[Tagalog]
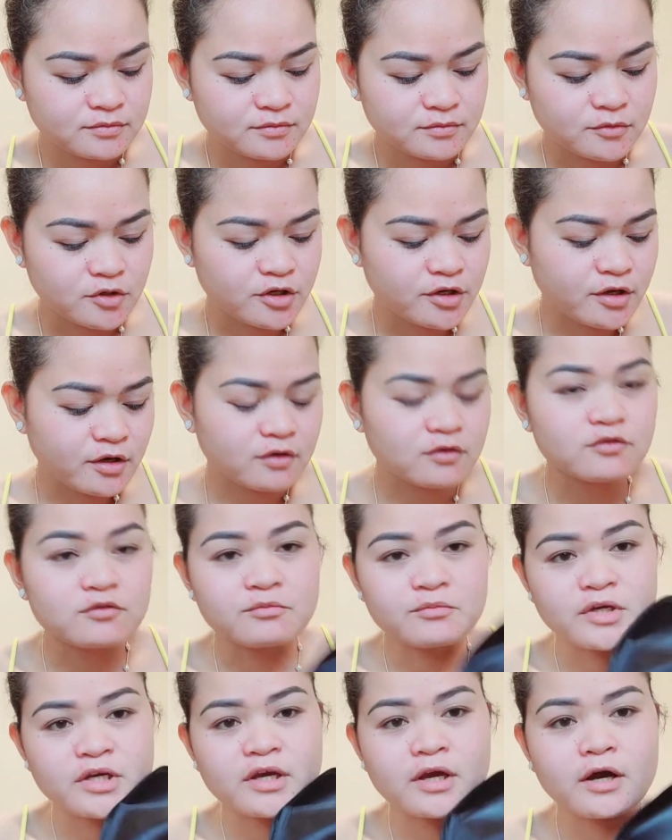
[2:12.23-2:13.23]
Mani akong
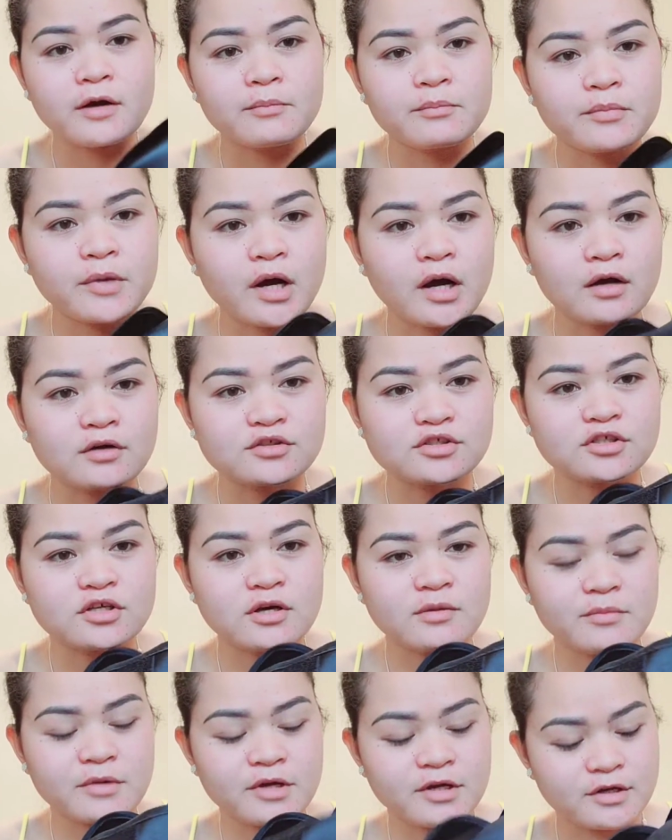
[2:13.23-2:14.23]
makeup pouch.
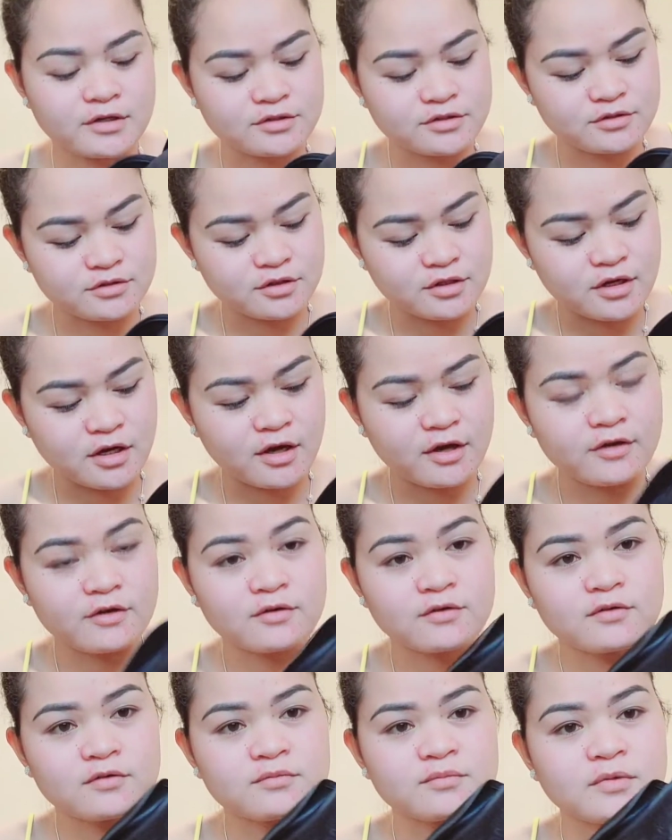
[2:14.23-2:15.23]
Gamay ra jud kaayo
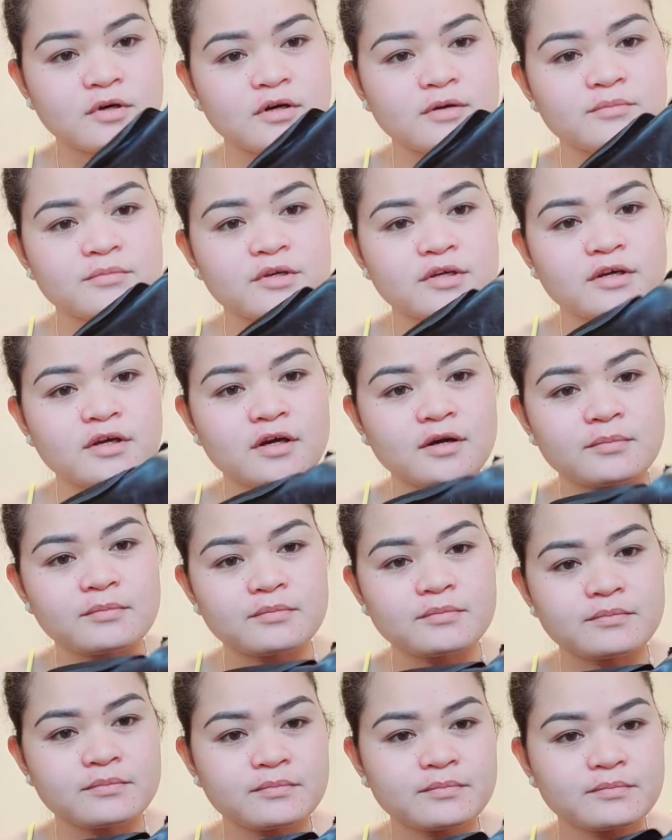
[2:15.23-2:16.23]
kong mga makeup.
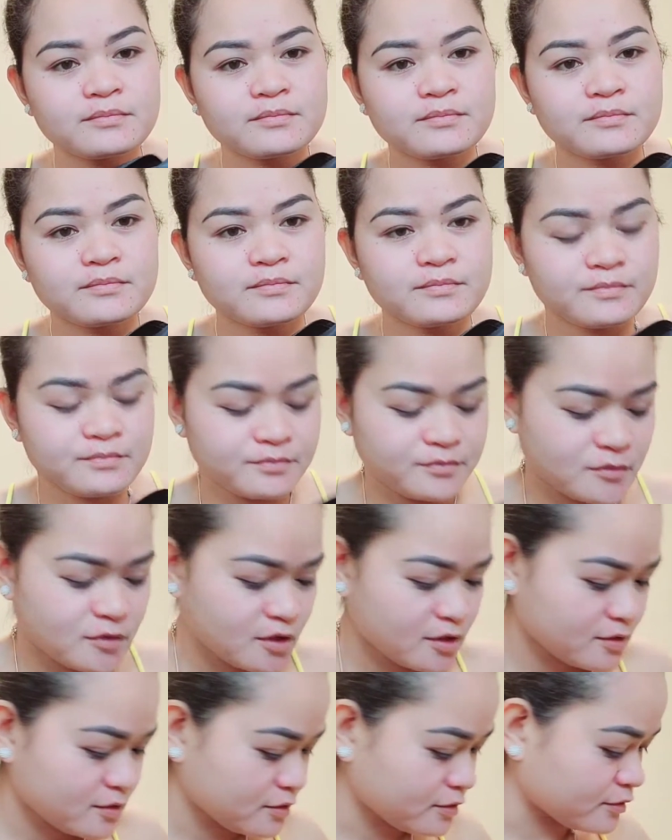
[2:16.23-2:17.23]

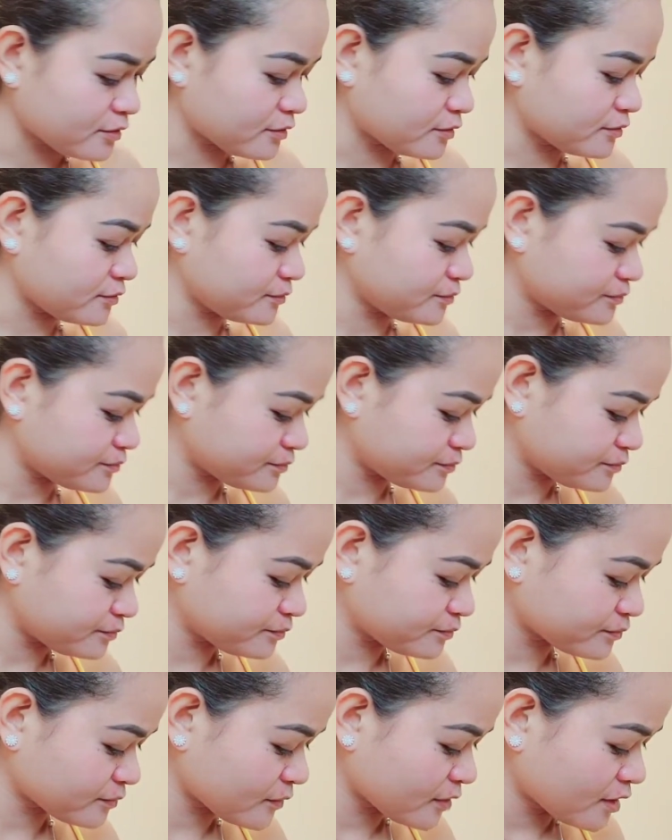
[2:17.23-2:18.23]
So,
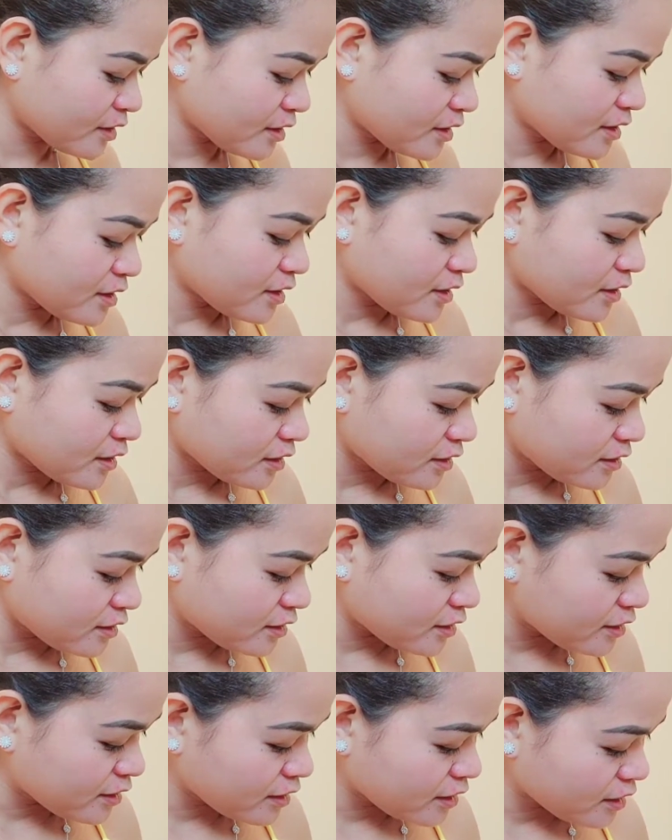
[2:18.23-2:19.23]
kay
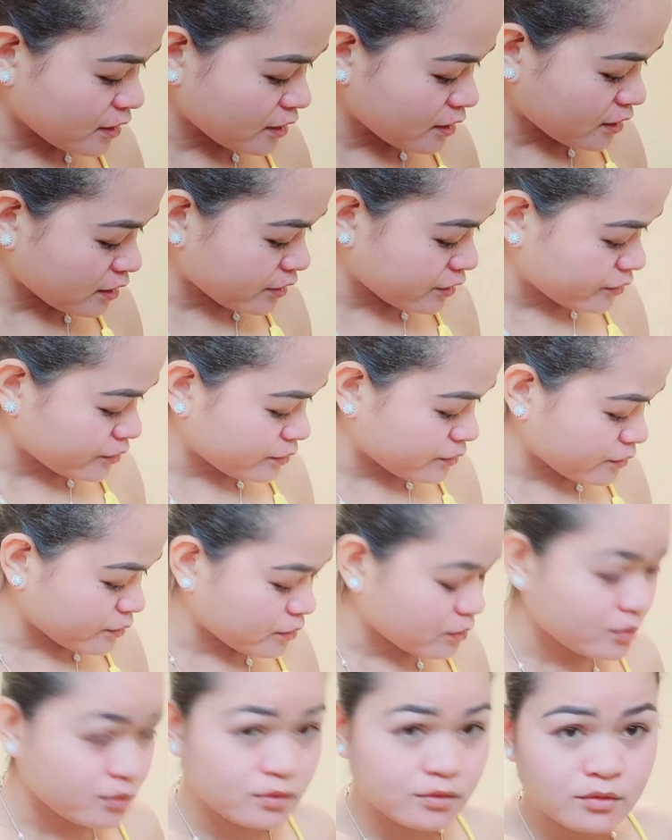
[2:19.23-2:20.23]
dili kaayo
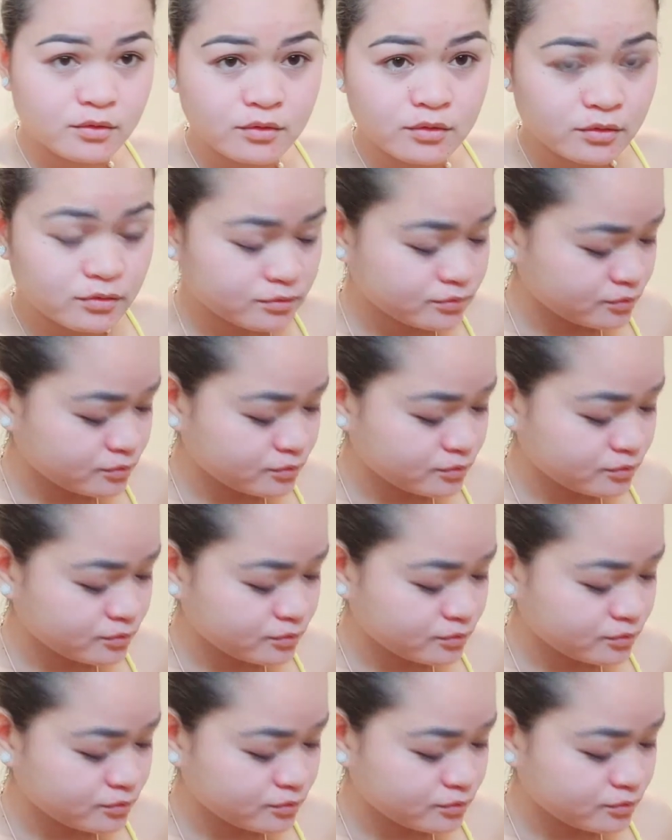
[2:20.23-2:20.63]
ko